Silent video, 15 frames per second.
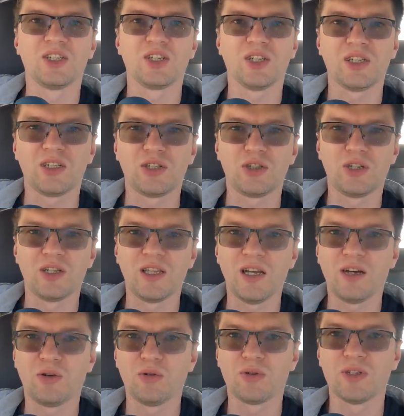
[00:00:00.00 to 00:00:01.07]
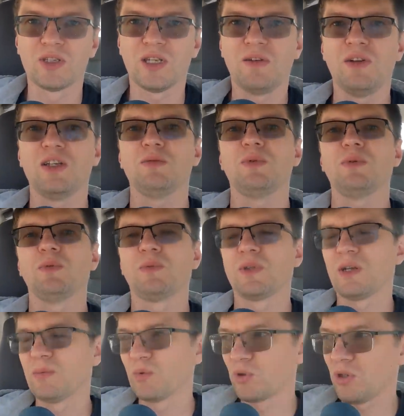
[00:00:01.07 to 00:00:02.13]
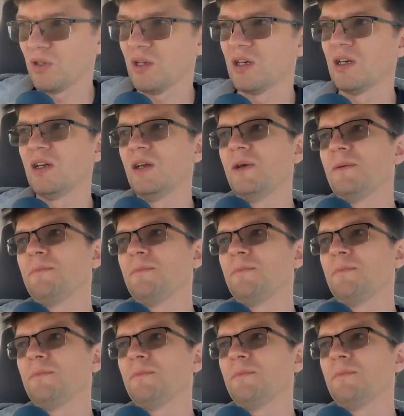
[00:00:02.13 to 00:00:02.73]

началась очередная охота за ведьмами, потому что